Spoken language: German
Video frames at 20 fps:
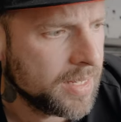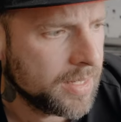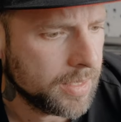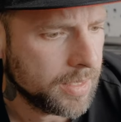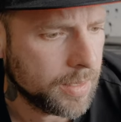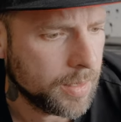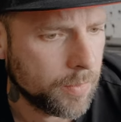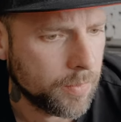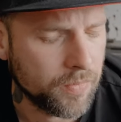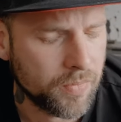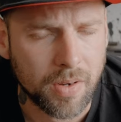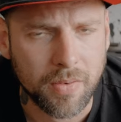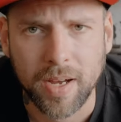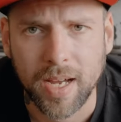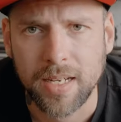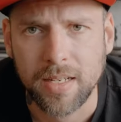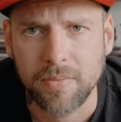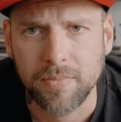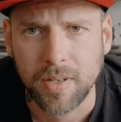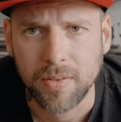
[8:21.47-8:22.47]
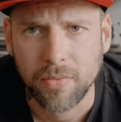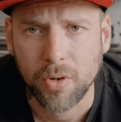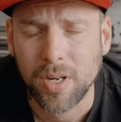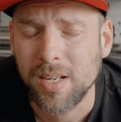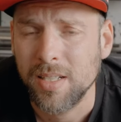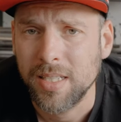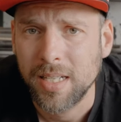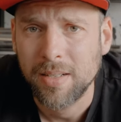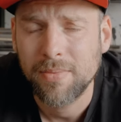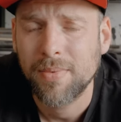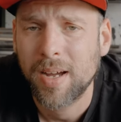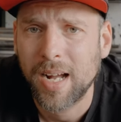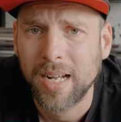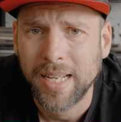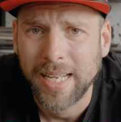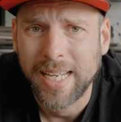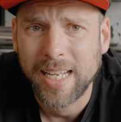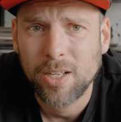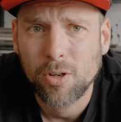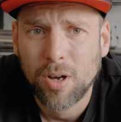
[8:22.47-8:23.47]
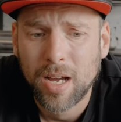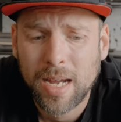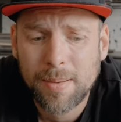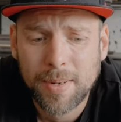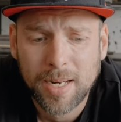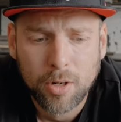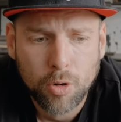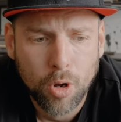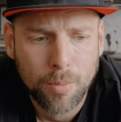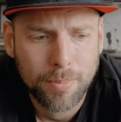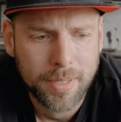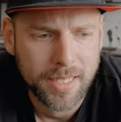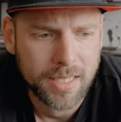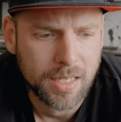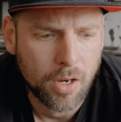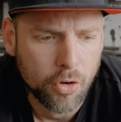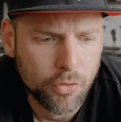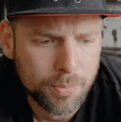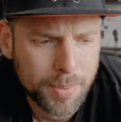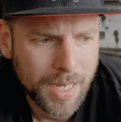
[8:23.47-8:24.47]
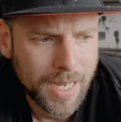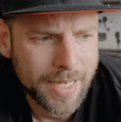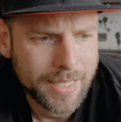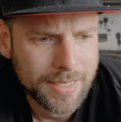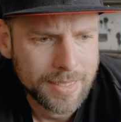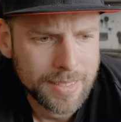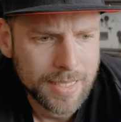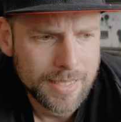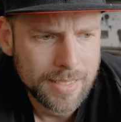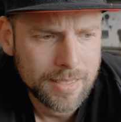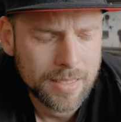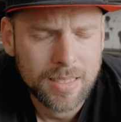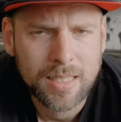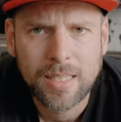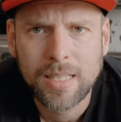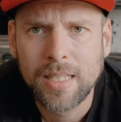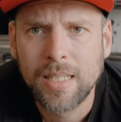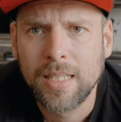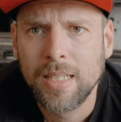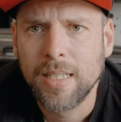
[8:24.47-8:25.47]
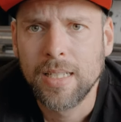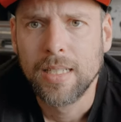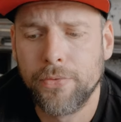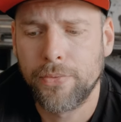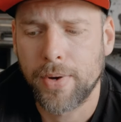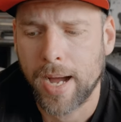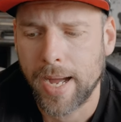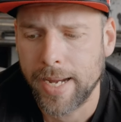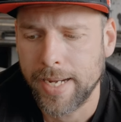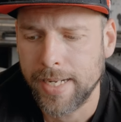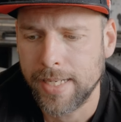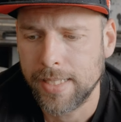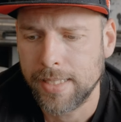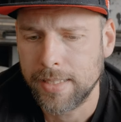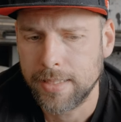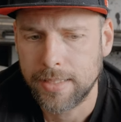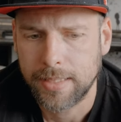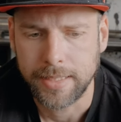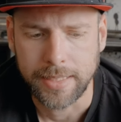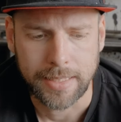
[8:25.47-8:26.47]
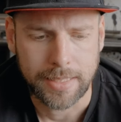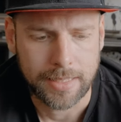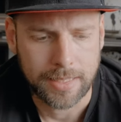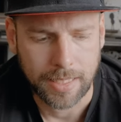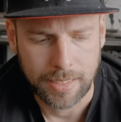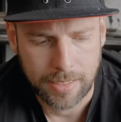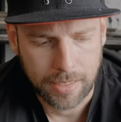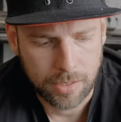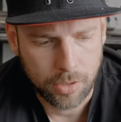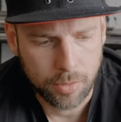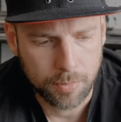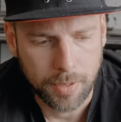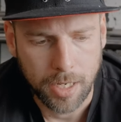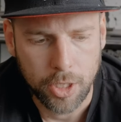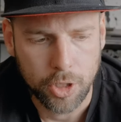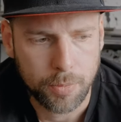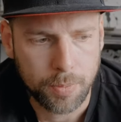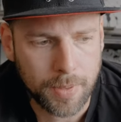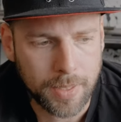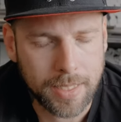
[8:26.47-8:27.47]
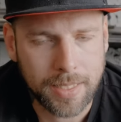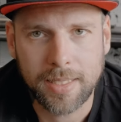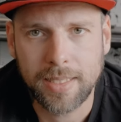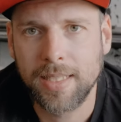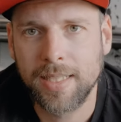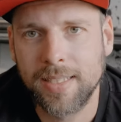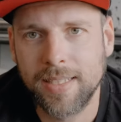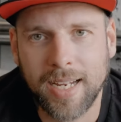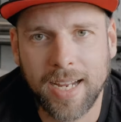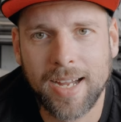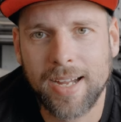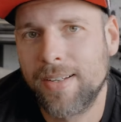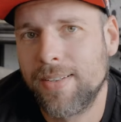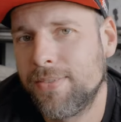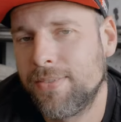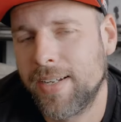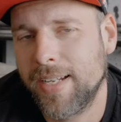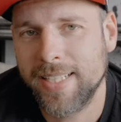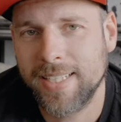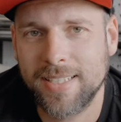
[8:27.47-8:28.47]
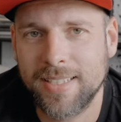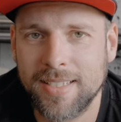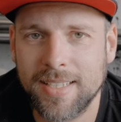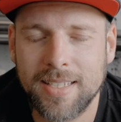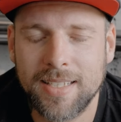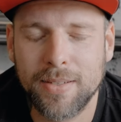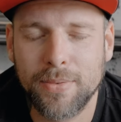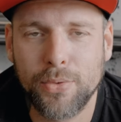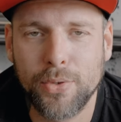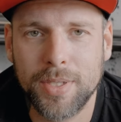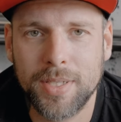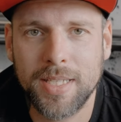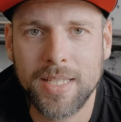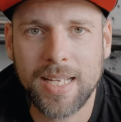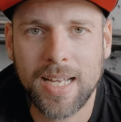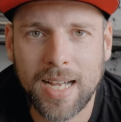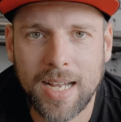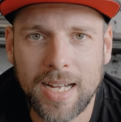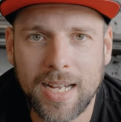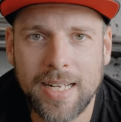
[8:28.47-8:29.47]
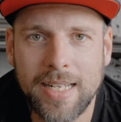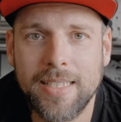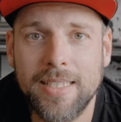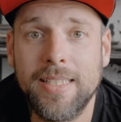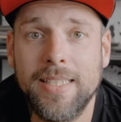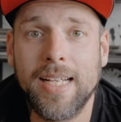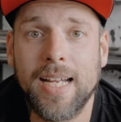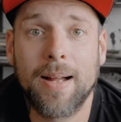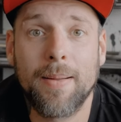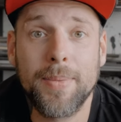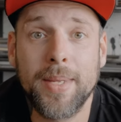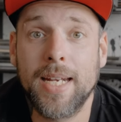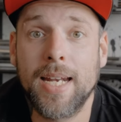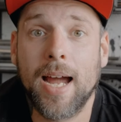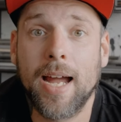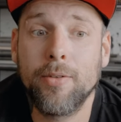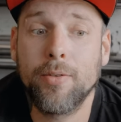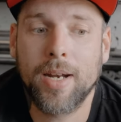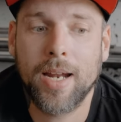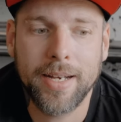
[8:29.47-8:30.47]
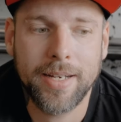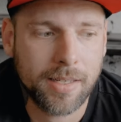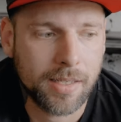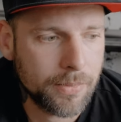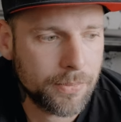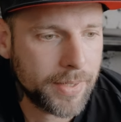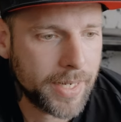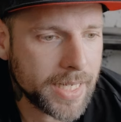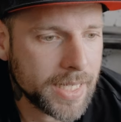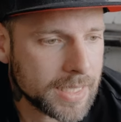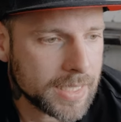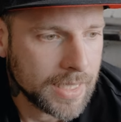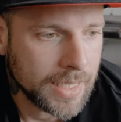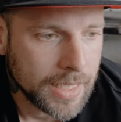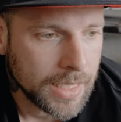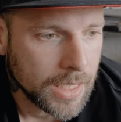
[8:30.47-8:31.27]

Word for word: Ähm, wir waren, wir wollten den Wagen eh noch einmal komplett aufbereiten lassen, weil die Sitze zum Beispiel, ja, weiße Sitze, 40 Jahre alt, die haben den einen oder anderen Fleck